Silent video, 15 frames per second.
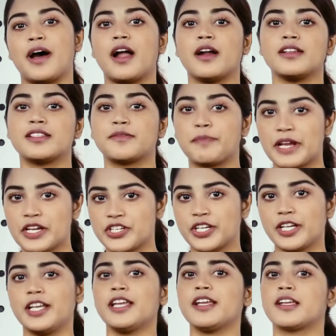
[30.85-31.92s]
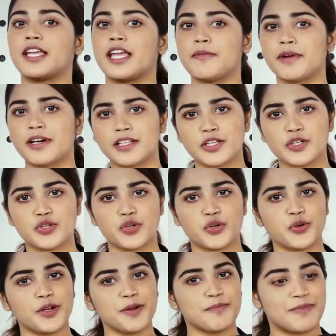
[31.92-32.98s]
আর স্পেশালি গেমারদের
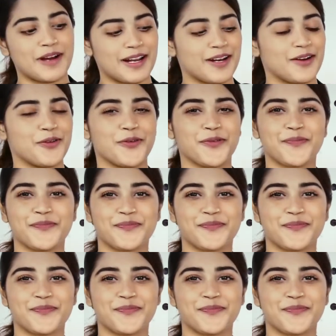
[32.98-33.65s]
জন্যই বানানো